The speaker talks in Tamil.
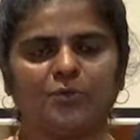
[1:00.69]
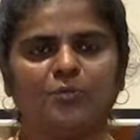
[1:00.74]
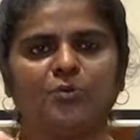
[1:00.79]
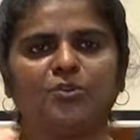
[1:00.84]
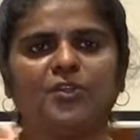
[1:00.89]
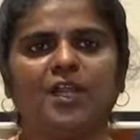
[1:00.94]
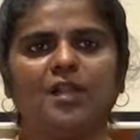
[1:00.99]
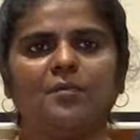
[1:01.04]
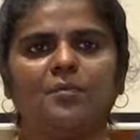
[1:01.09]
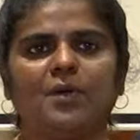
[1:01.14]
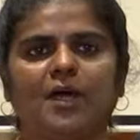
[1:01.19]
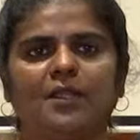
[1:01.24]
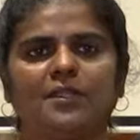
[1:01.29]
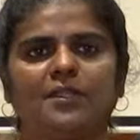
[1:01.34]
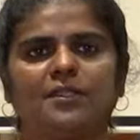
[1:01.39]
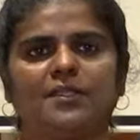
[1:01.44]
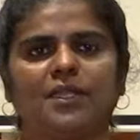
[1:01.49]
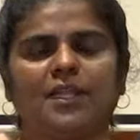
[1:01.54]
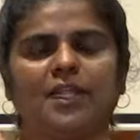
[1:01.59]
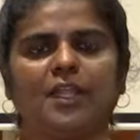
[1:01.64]
முதல்
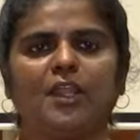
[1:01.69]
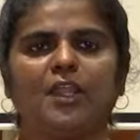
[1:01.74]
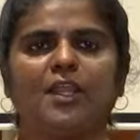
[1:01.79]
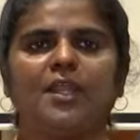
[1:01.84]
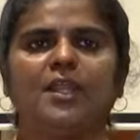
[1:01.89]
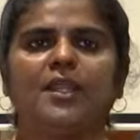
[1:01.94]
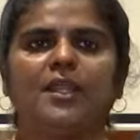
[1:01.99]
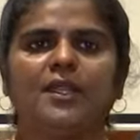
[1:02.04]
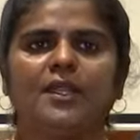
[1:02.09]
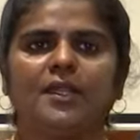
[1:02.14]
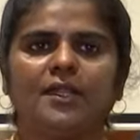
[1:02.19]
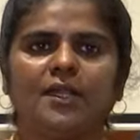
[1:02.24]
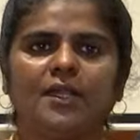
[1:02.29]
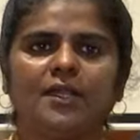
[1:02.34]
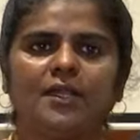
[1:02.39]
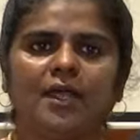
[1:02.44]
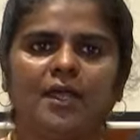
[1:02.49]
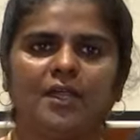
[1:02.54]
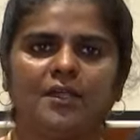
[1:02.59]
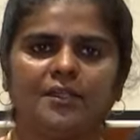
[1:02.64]
மாதத்திலே
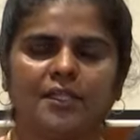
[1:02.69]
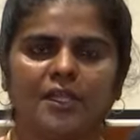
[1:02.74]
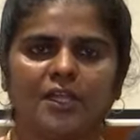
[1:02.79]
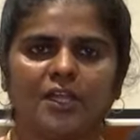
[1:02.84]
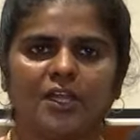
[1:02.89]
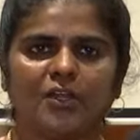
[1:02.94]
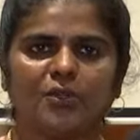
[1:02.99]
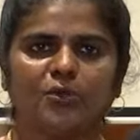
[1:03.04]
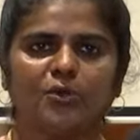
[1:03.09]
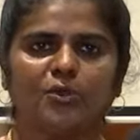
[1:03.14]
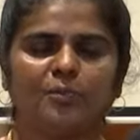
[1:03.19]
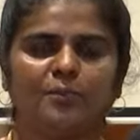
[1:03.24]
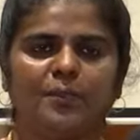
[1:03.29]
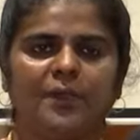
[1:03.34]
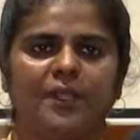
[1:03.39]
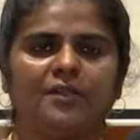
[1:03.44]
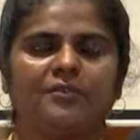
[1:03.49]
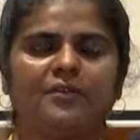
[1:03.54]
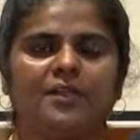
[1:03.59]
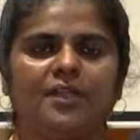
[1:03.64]
இரண்டாயிரத்தி இரநூறு
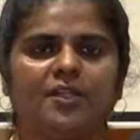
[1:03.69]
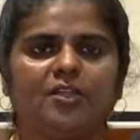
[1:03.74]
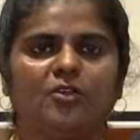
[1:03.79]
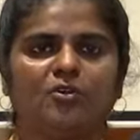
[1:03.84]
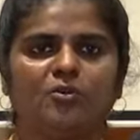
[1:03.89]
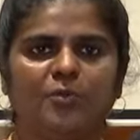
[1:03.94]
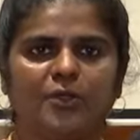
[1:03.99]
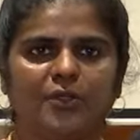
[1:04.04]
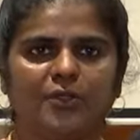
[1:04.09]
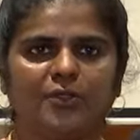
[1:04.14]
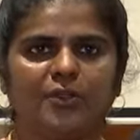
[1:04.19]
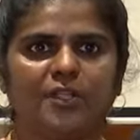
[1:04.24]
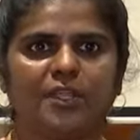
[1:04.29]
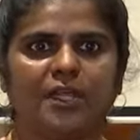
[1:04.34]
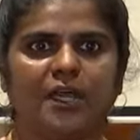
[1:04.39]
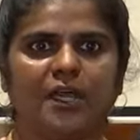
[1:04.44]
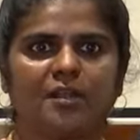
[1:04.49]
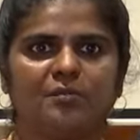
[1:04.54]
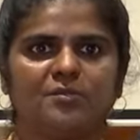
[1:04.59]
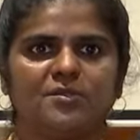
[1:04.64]
பேர் வரைக்கும் உபயோகிக்க
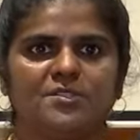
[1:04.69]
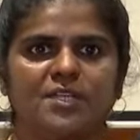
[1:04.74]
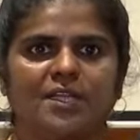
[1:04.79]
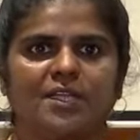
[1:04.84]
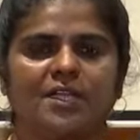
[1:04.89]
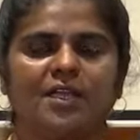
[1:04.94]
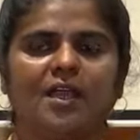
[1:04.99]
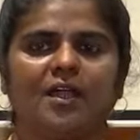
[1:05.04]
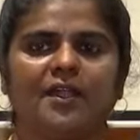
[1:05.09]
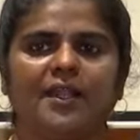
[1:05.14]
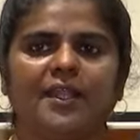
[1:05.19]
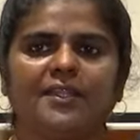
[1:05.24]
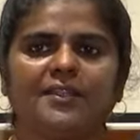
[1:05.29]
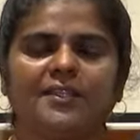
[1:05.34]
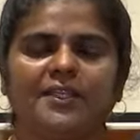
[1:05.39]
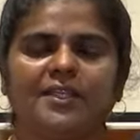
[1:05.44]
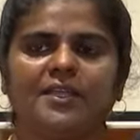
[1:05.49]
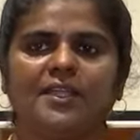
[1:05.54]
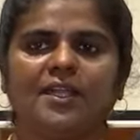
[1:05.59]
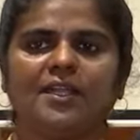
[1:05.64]
ஆரம்பித்தாங்க ஆனால்
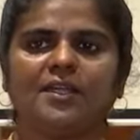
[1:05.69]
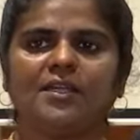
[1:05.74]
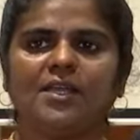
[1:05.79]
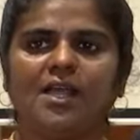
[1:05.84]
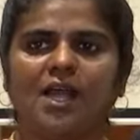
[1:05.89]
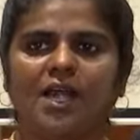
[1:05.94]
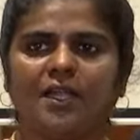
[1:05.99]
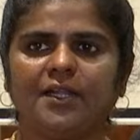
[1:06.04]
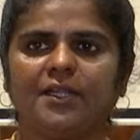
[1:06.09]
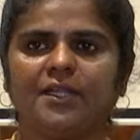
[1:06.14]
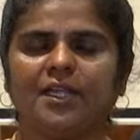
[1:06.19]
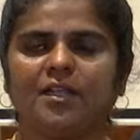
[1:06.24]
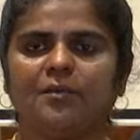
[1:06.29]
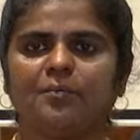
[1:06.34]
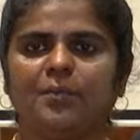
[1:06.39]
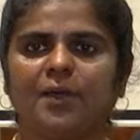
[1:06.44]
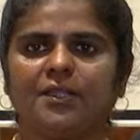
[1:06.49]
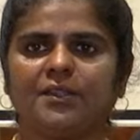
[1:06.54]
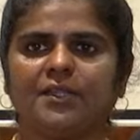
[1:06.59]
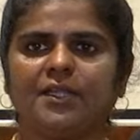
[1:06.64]
இந்த இரண்டு
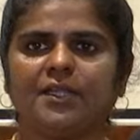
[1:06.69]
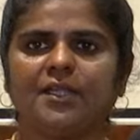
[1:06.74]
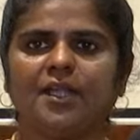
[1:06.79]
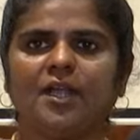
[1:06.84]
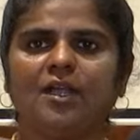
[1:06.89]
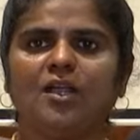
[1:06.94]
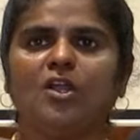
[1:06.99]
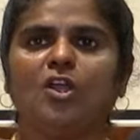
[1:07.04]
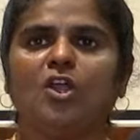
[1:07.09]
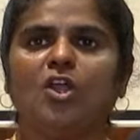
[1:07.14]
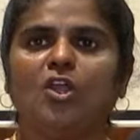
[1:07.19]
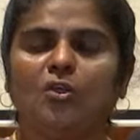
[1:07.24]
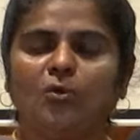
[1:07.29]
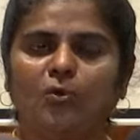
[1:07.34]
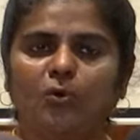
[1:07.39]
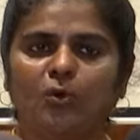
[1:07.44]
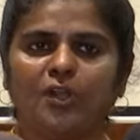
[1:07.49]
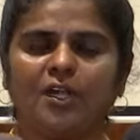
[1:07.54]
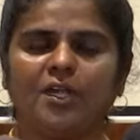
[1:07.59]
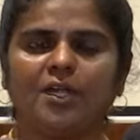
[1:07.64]
ஆண்டுகளில் பார்த்தீங்கன்னா
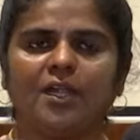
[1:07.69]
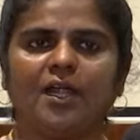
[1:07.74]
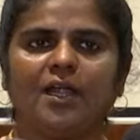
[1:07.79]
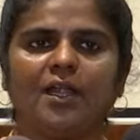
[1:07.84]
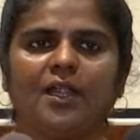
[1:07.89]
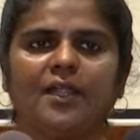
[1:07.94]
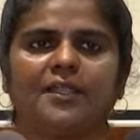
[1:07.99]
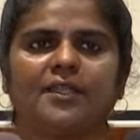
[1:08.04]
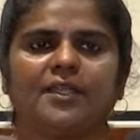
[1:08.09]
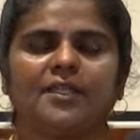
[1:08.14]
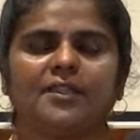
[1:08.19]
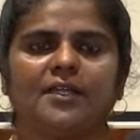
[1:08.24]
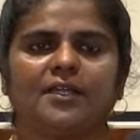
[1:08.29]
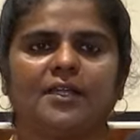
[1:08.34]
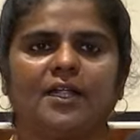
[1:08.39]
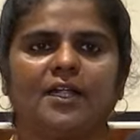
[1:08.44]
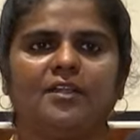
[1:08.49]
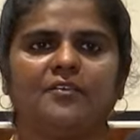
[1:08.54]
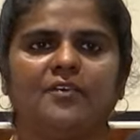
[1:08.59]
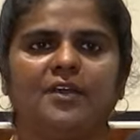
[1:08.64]
ஒரு நாளைக்கு இந்த
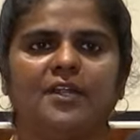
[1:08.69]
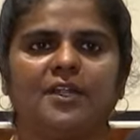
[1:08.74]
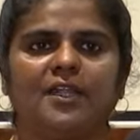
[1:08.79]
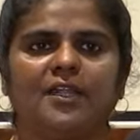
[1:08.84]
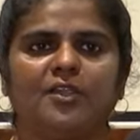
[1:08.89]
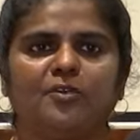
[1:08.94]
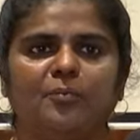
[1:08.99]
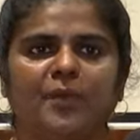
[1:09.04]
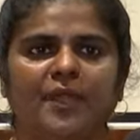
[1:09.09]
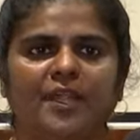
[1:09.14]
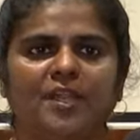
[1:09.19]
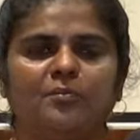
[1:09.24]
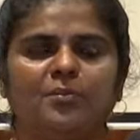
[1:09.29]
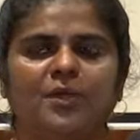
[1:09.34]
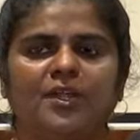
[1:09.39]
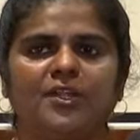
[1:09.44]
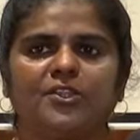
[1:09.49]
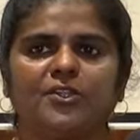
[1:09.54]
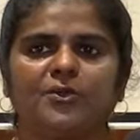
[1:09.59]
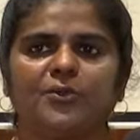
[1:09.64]
கழிவறையை
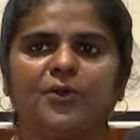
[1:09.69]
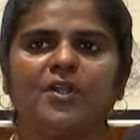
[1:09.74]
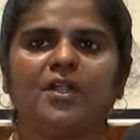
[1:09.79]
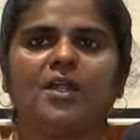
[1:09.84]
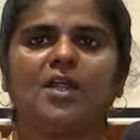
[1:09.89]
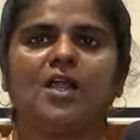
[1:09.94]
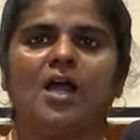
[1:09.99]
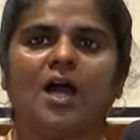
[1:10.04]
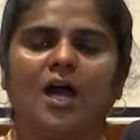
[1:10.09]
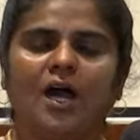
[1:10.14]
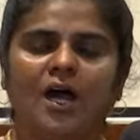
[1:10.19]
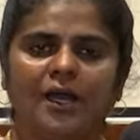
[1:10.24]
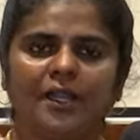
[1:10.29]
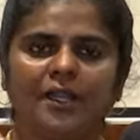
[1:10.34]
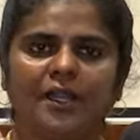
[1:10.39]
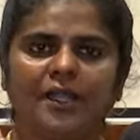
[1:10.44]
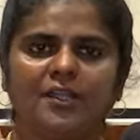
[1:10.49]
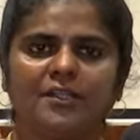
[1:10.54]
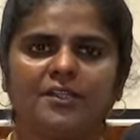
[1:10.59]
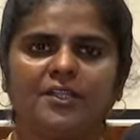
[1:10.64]
பயன்படுத்துகிறோர்
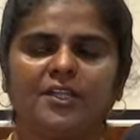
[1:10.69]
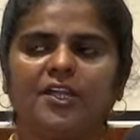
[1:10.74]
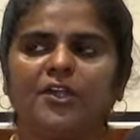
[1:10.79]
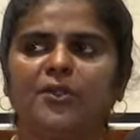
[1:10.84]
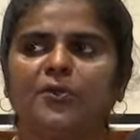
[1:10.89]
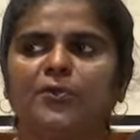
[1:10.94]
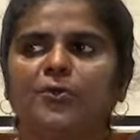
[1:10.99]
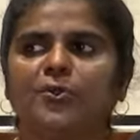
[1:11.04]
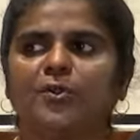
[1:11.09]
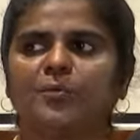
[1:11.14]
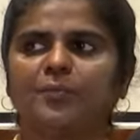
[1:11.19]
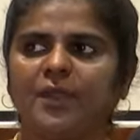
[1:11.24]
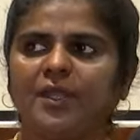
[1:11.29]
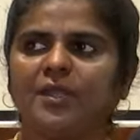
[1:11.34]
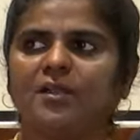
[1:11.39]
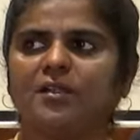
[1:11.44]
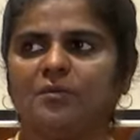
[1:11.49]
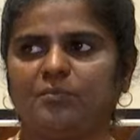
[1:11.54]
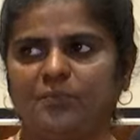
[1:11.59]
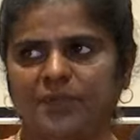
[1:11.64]
ஆறாயிரத்தி எழுநூறு
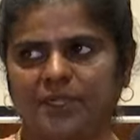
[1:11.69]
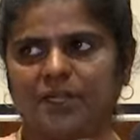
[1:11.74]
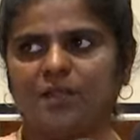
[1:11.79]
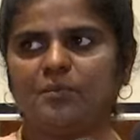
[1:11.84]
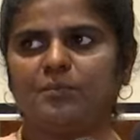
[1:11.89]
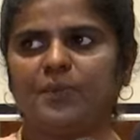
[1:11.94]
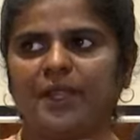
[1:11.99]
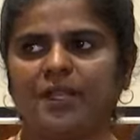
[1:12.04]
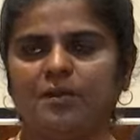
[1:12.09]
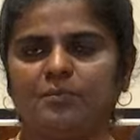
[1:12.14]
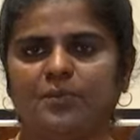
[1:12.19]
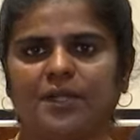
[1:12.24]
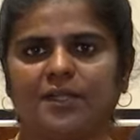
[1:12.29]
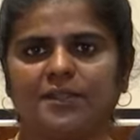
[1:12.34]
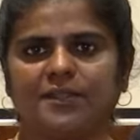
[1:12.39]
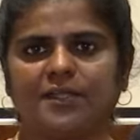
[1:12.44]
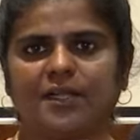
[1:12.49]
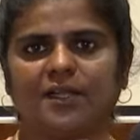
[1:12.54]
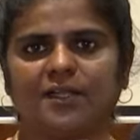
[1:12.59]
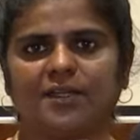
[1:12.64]
பேர் மேலே
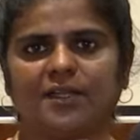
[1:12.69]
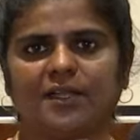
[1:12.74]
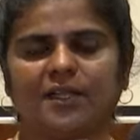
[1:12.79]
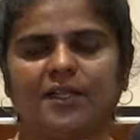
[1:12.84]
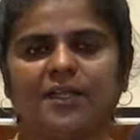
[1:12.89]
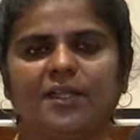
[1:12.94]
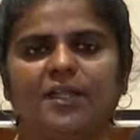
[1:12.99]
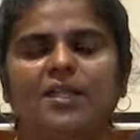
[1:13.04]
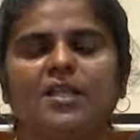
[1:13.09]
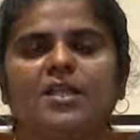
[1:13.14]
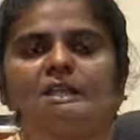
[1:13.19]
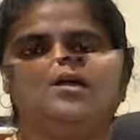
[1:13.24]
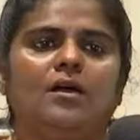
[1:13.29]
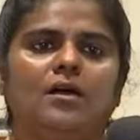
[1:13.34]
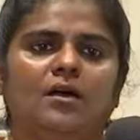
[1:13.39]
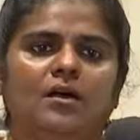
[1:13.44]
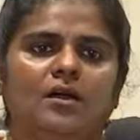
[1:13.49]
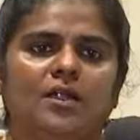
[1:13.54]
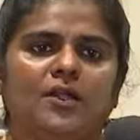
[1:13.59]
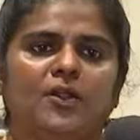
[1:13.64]
பயன்படுத்துகிறாங்க
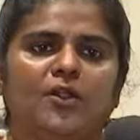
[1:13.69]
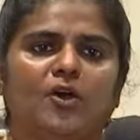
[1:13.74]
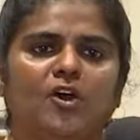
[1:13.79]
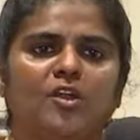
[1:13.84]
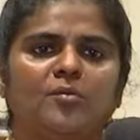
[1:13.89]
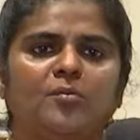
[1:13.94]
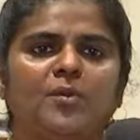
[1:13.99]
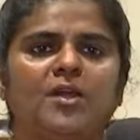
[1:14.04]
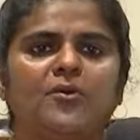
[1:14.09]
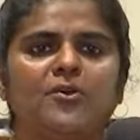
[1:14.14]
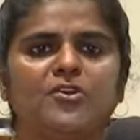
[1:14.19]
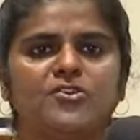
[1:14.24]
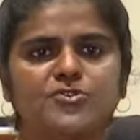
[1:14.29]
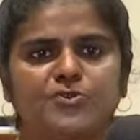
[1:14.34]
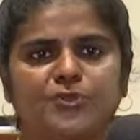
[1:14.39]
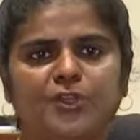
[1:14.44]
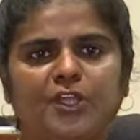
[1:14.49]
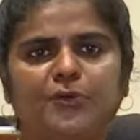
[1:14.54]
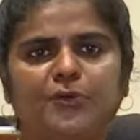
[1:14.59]
நார்மலாக ஒரு சுய